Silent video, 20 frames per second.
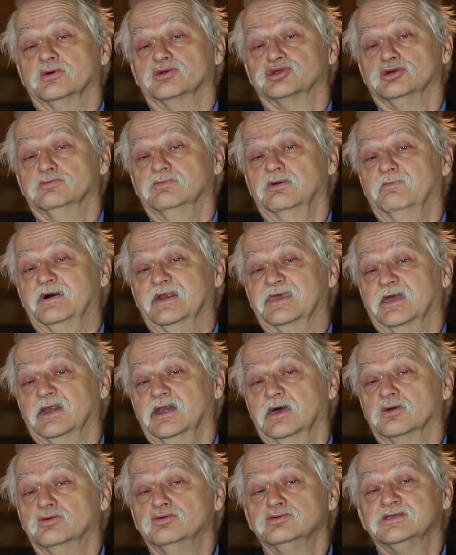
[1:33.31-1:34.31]
osobę
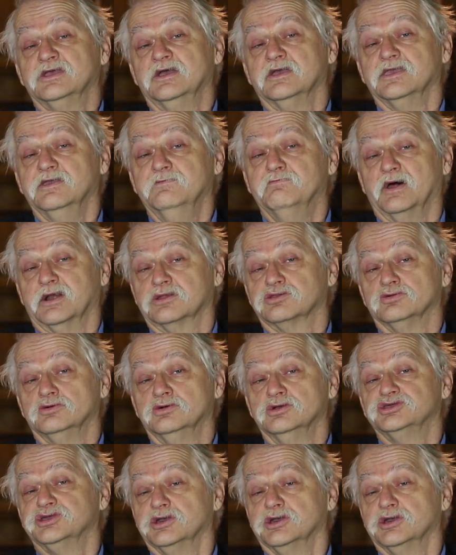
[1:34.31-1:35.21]
Mariana Kuca i bardzo